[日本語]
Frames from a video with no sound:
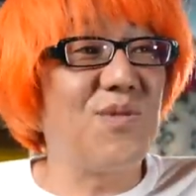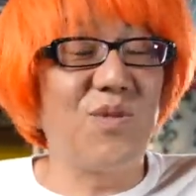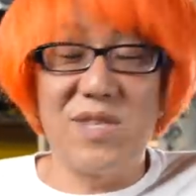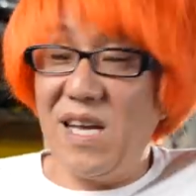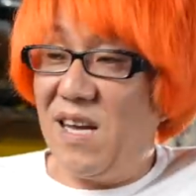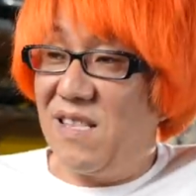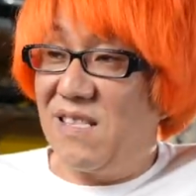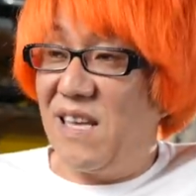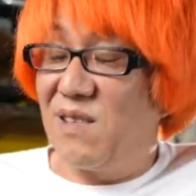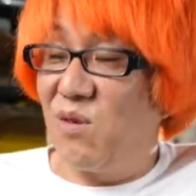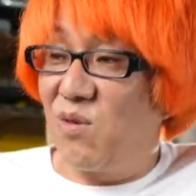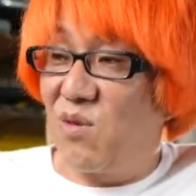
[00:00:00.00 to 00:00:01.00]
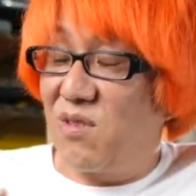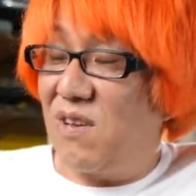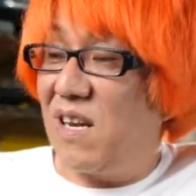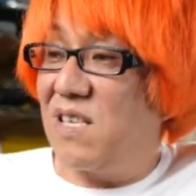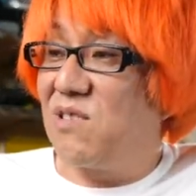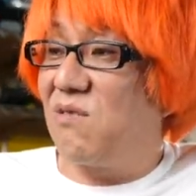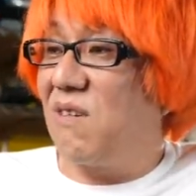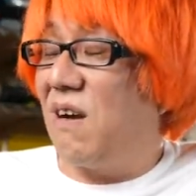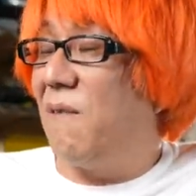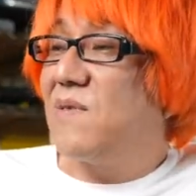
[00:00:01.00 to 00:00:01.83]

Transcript: 土佐藩でどうのっていう話とか、